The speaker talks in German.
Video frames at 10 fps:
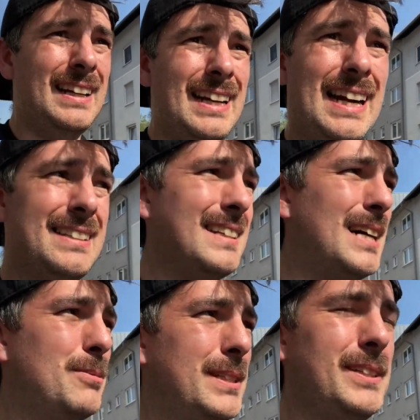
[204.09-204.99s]
hat
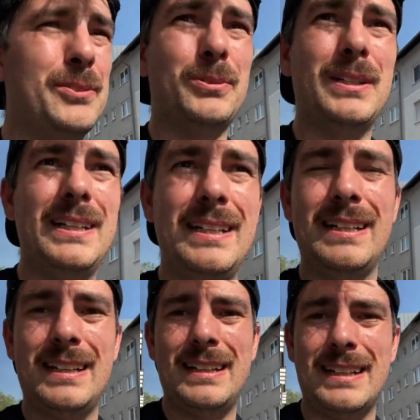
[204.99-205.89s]
aber nicht so
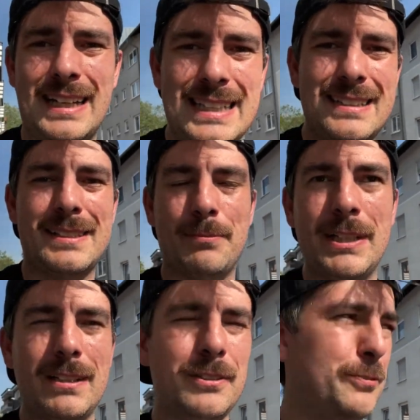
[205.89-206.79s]
recht das
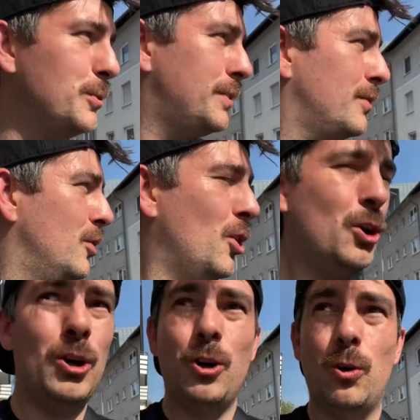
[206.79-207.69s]
Mittel gefunden,
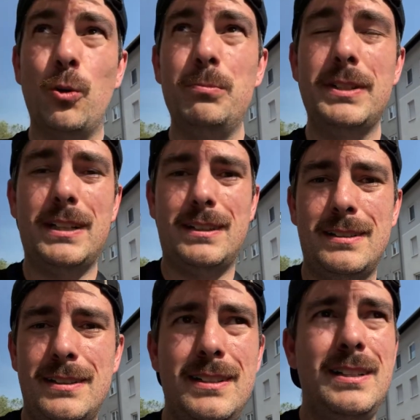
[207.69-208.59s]
um da
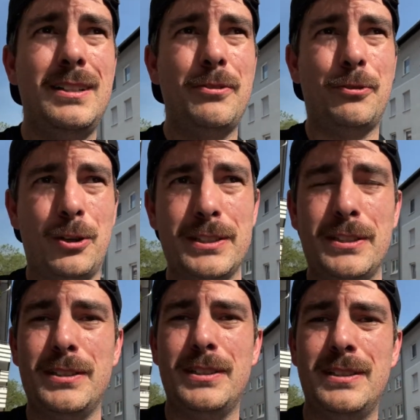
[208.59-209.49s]
vorne